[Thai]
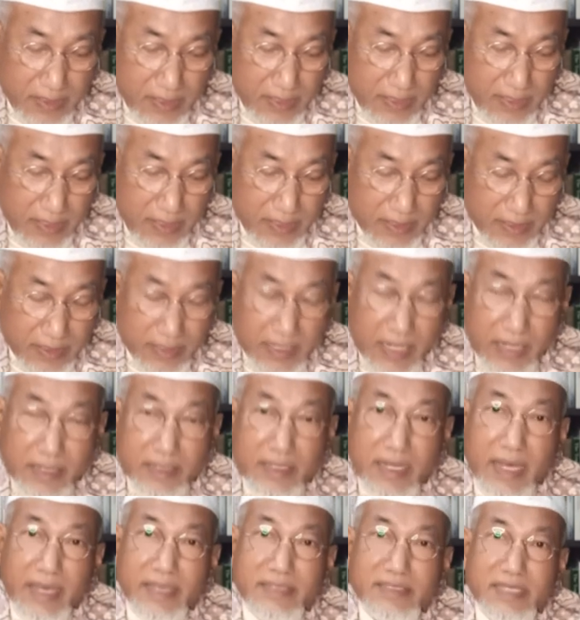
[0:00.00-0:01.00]
ที่ท่าน
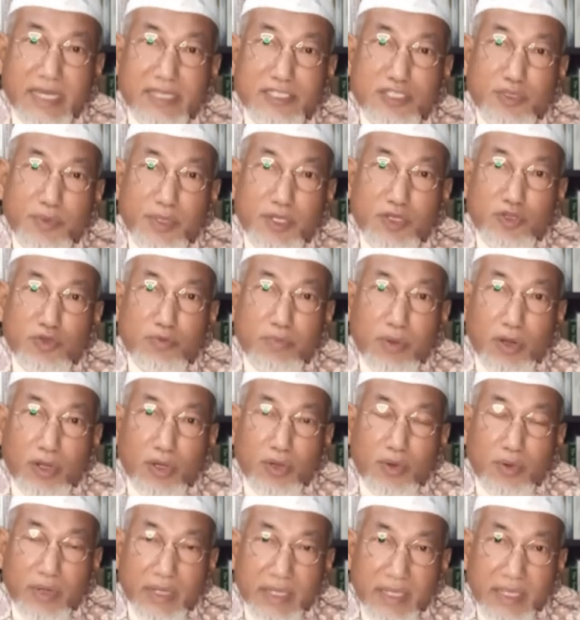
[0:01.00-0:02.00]
ได้ใช้ชีวิตอยู่บน
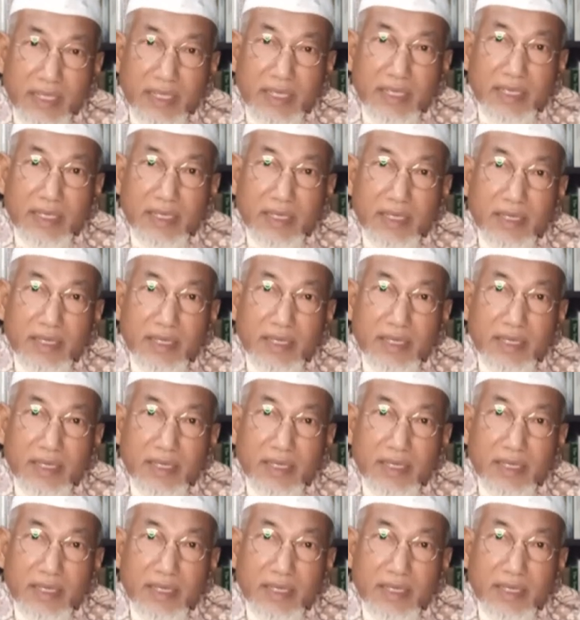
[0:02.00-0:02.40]
โลกนี้